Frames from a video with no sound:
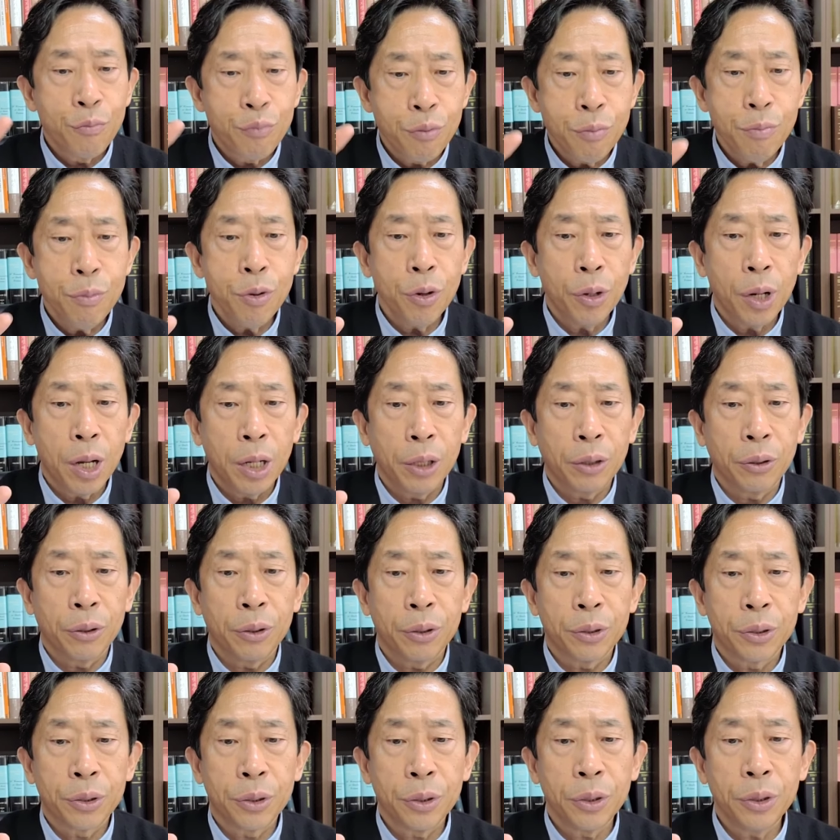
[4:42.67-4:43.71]
분명한
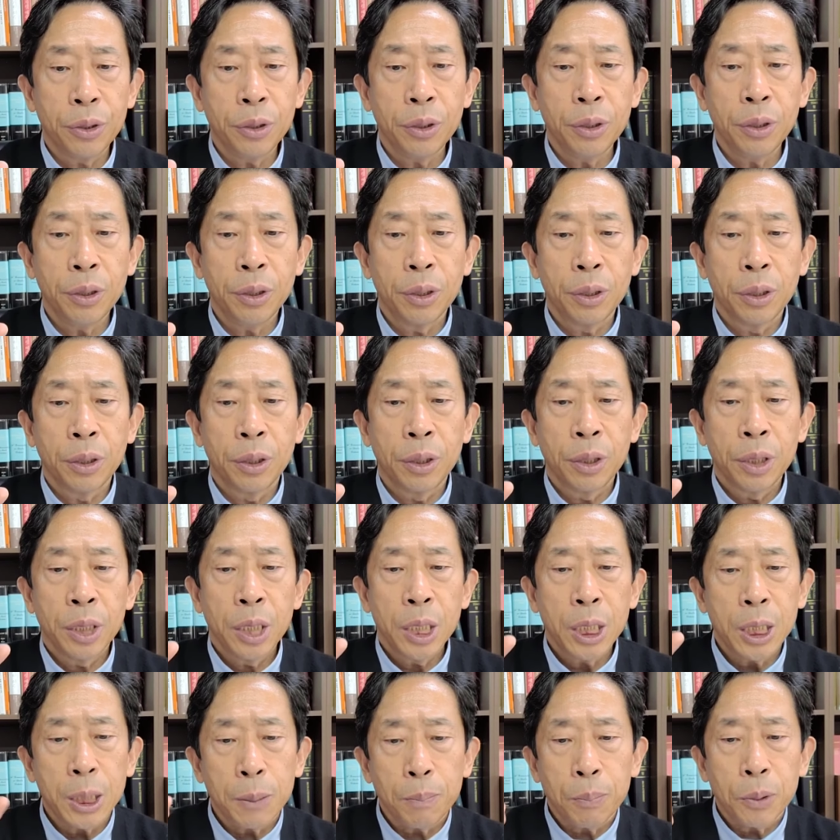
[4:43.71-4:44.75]
것은
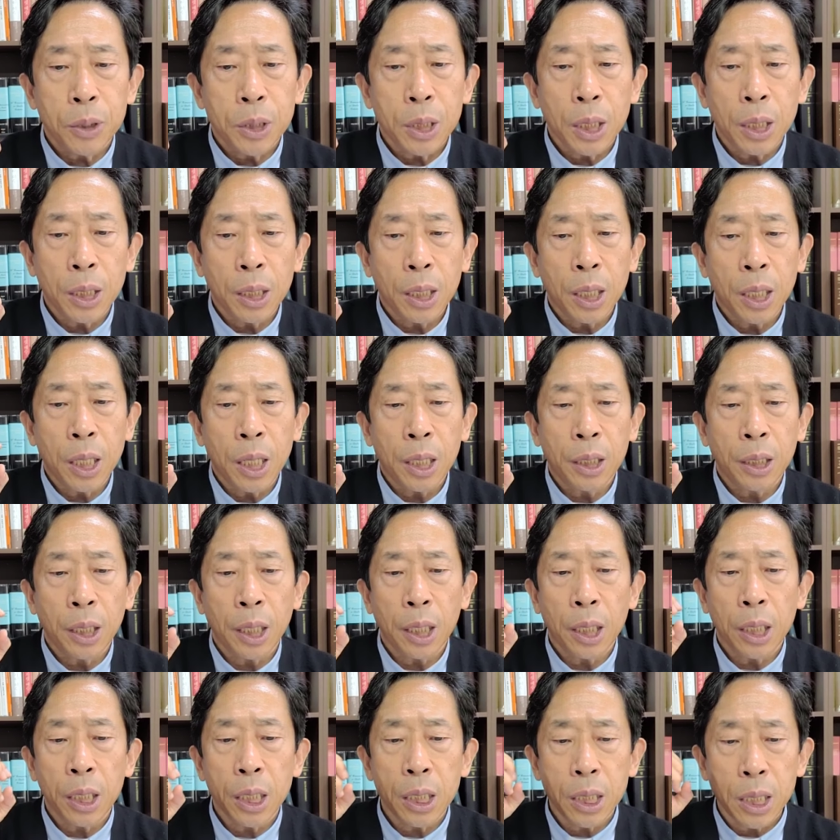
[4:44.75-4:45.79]

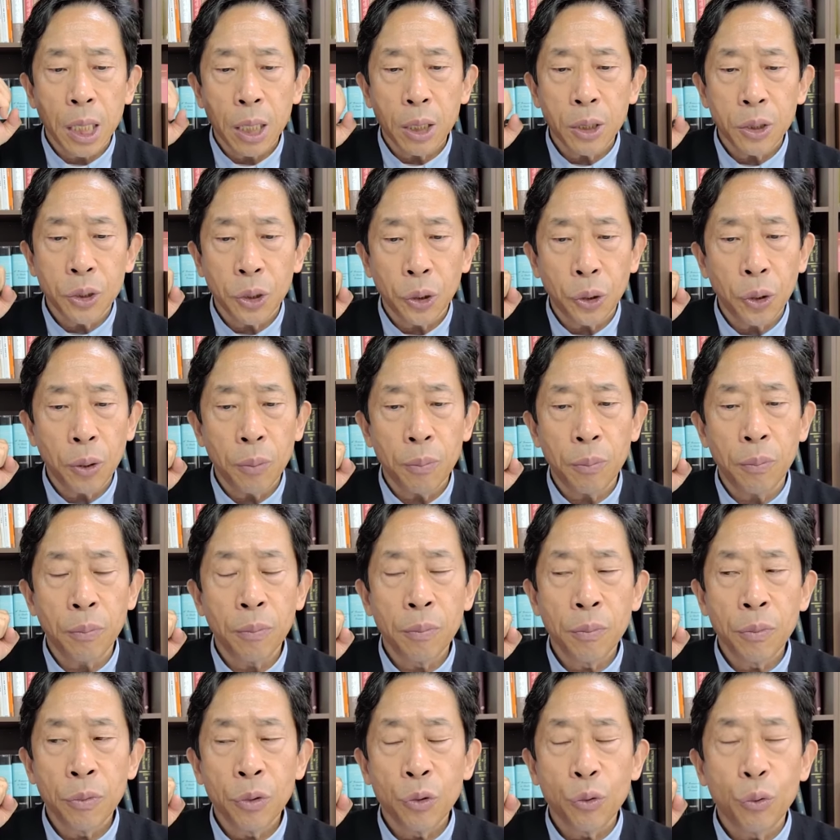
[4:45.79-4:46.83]
십자가의 희생처럼
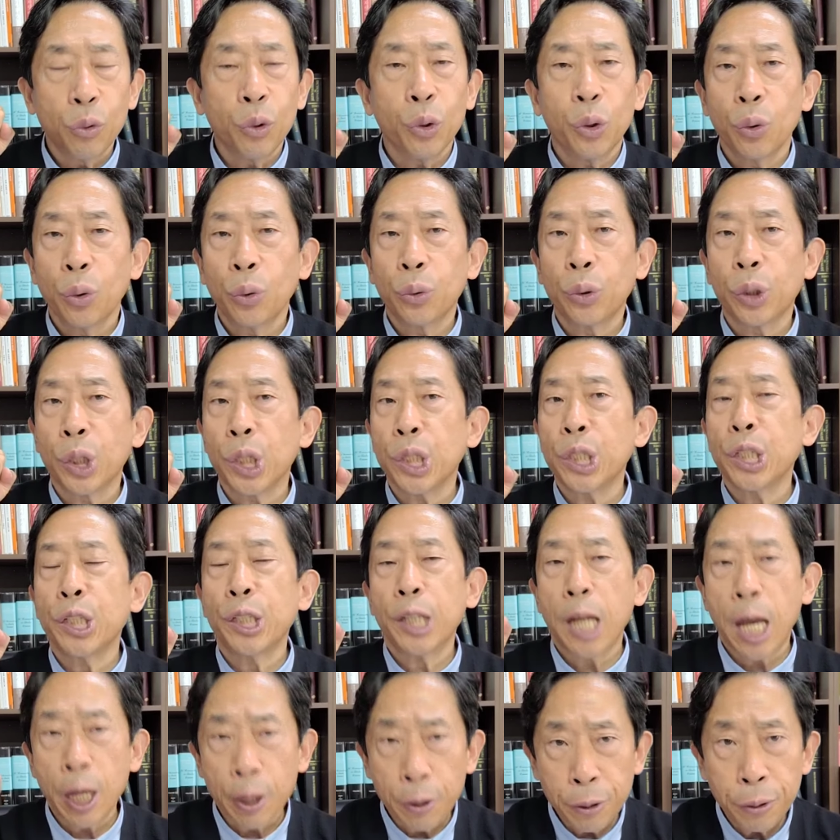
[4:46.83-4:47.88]
우리 교우들이
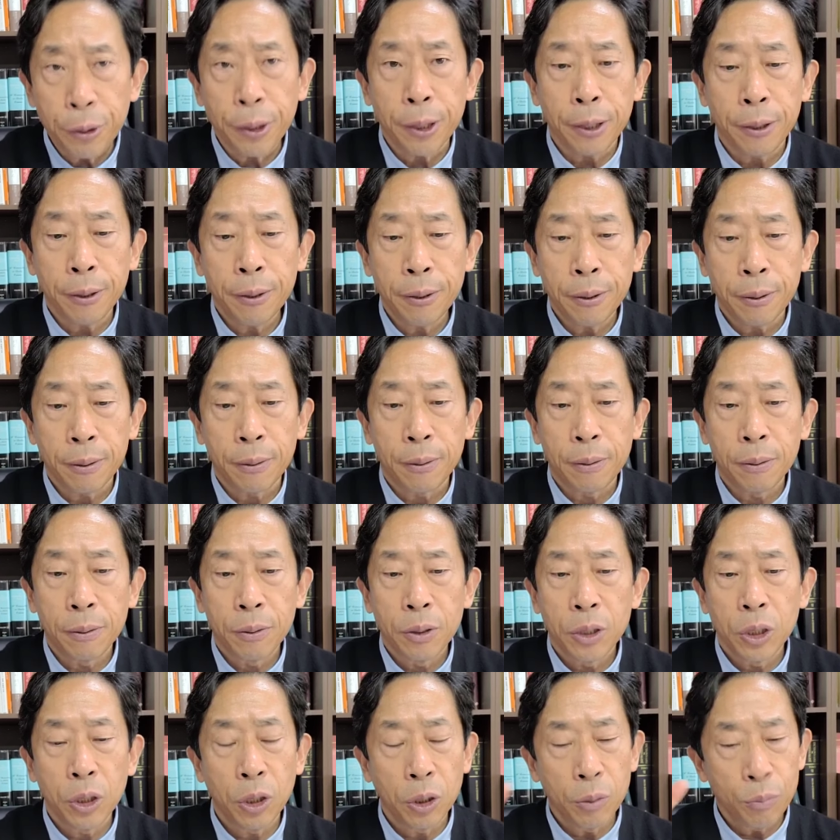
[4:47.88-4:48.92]
희생을 한 거예요.
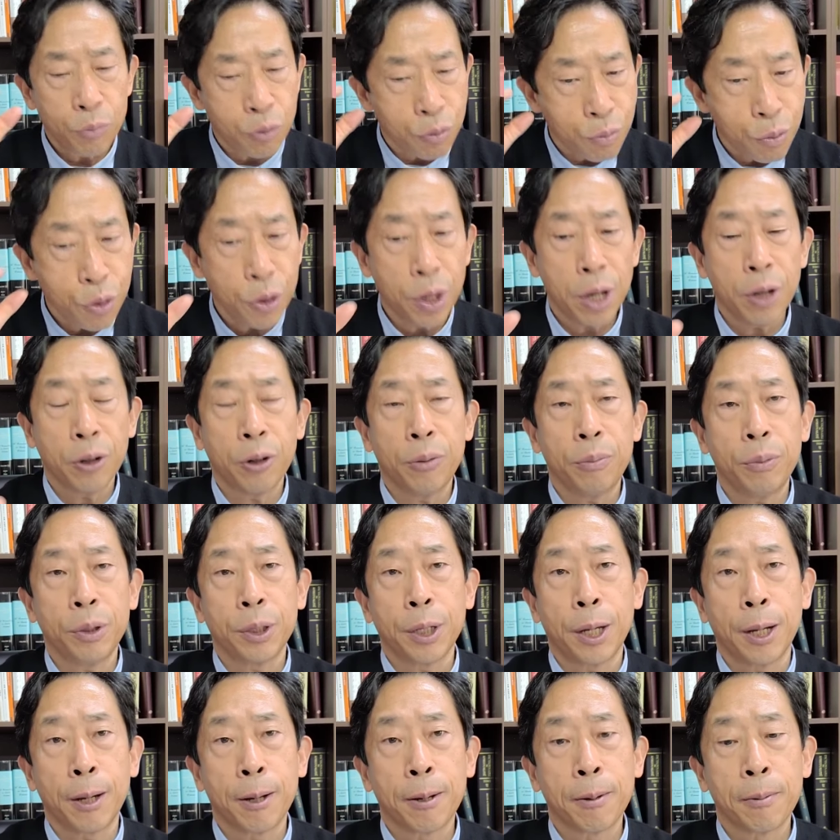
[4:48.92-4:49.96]
이건 분명한
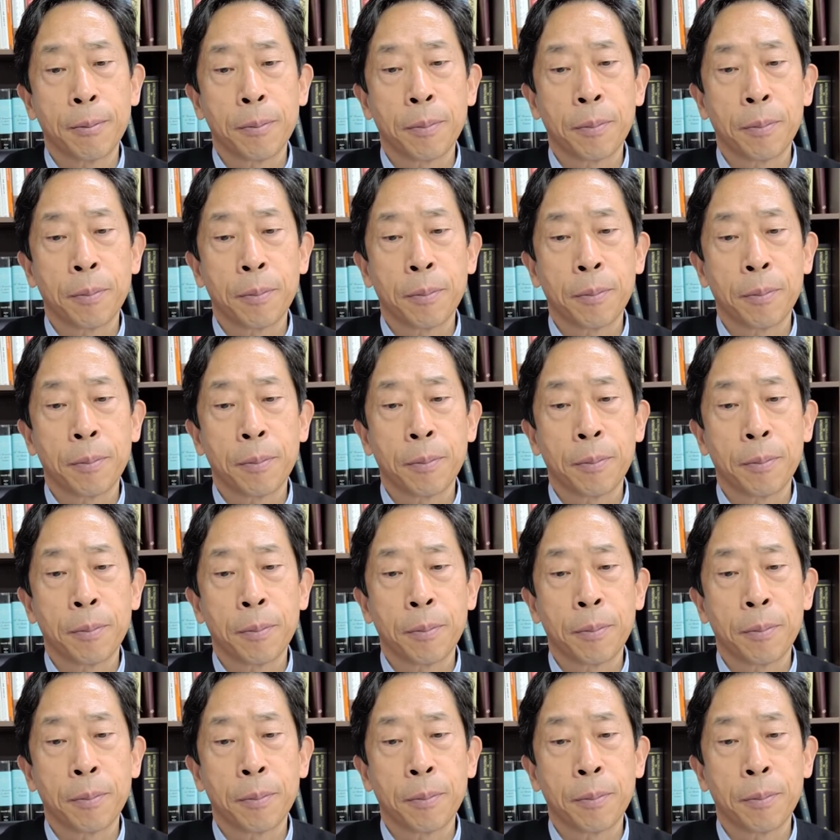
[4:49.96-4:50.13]
겁니다.